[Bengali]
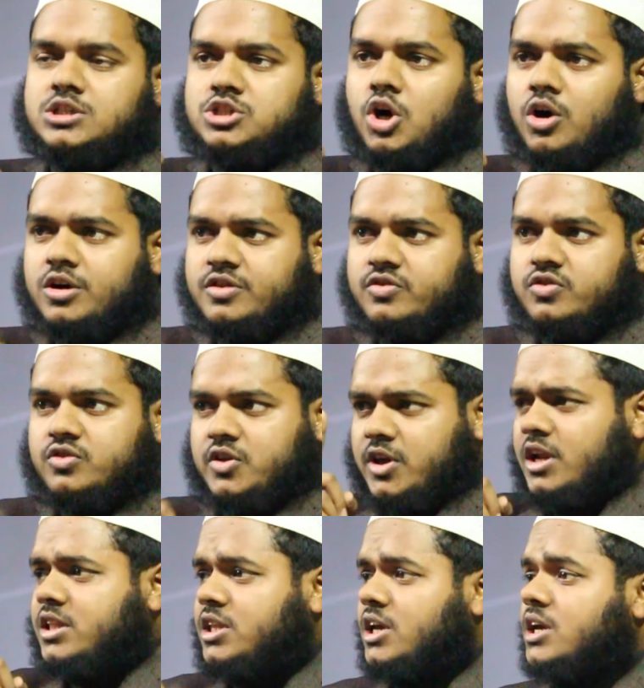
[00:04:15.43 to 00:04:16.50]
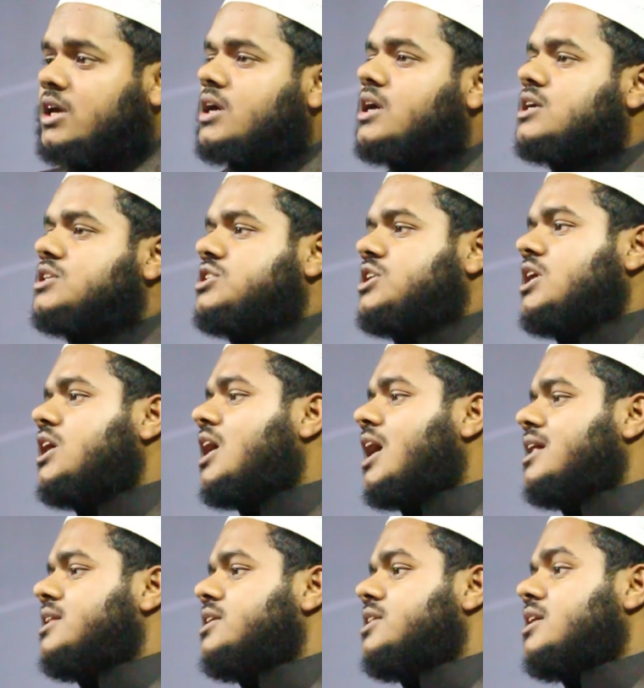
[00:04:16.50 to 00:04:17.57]
সংস্কৃতি
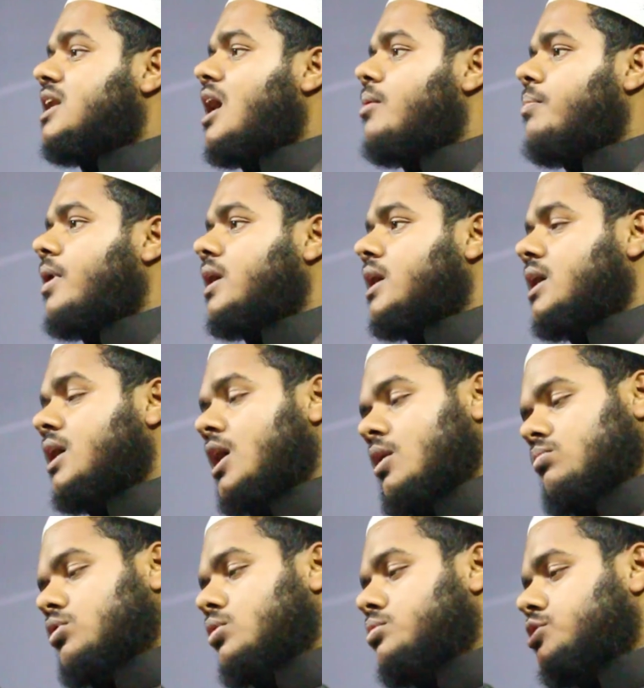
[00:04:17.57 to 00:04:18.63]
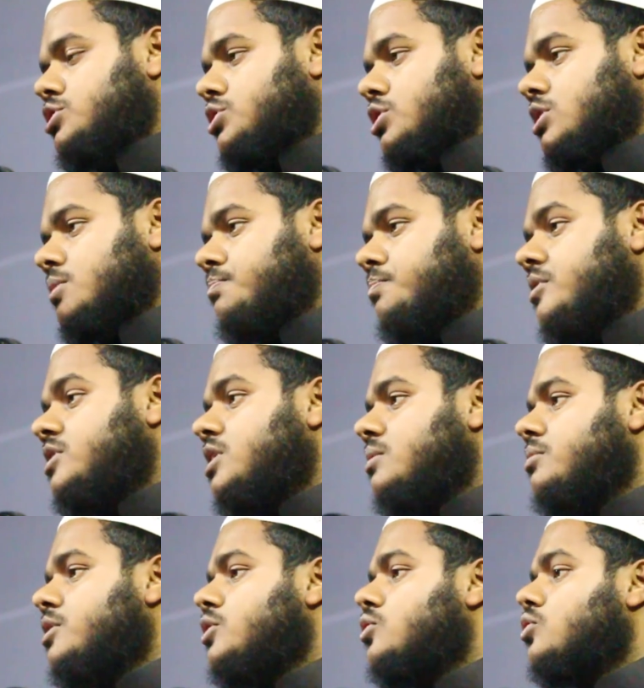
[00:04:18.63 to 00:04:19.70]
শিক্ষা দিতে না পারে ভবিষ্যতে
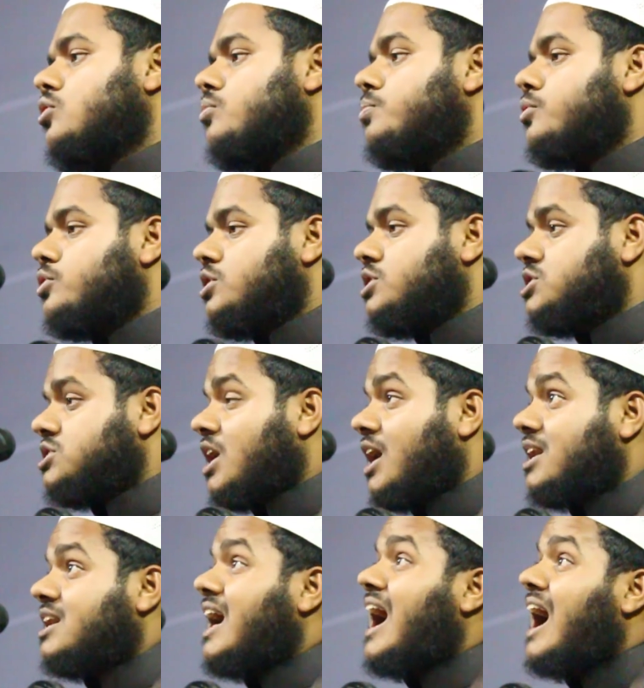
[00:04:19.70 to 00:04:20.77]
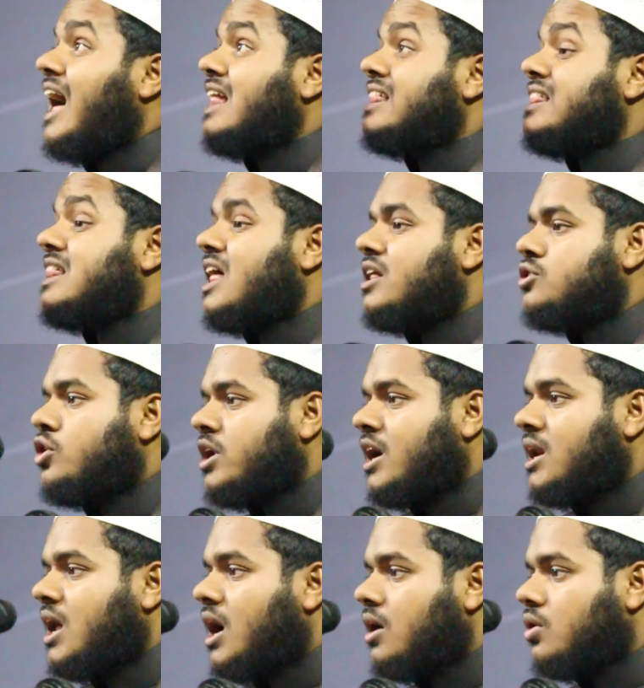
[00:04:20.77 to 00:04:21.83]
পৃথিবীর কোনো প্রতিষ্ঠান আল্লাহ
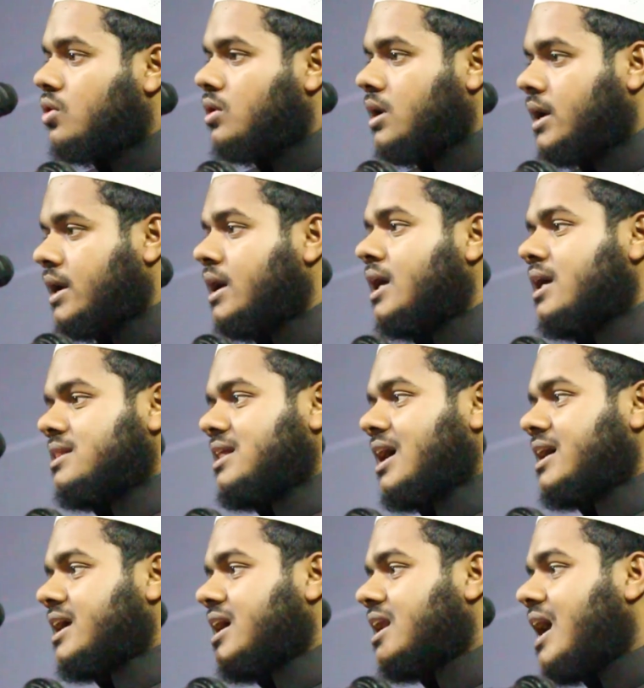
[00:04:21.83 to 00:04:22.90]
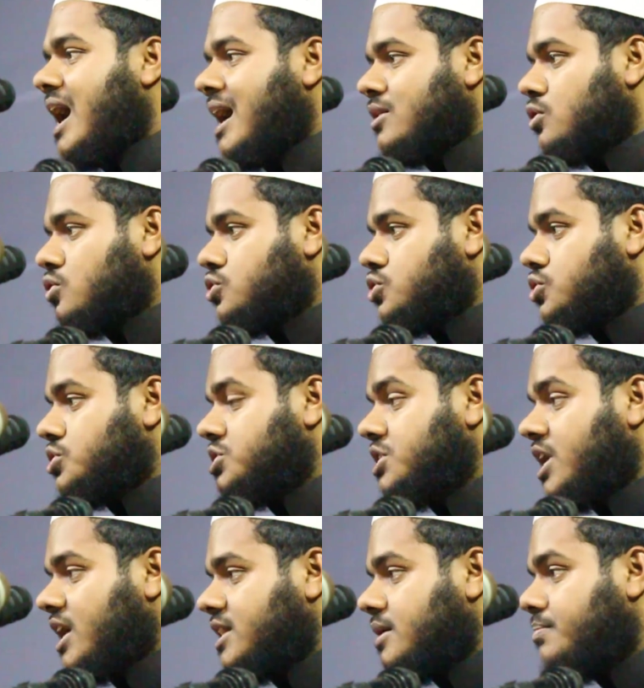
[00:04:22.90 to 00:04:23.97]
দয়া না করলে তাকে আর আদর্শ
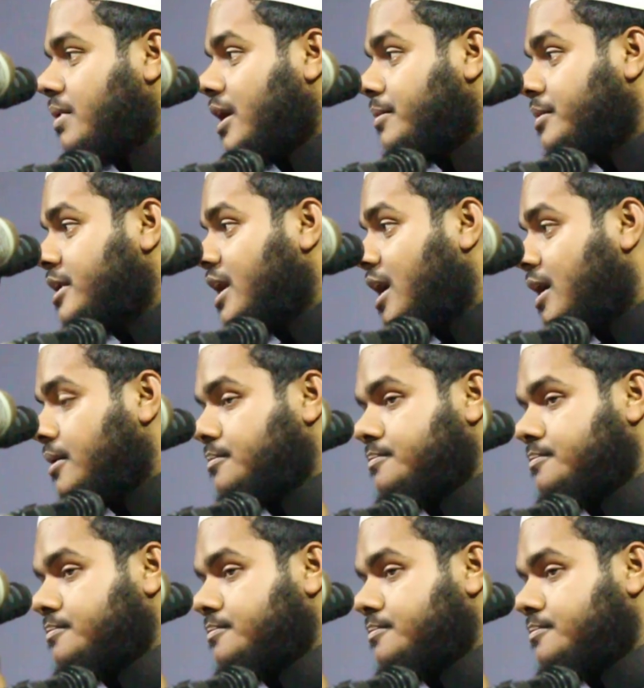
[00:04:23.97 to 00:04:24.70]
শিখাতে পারবে না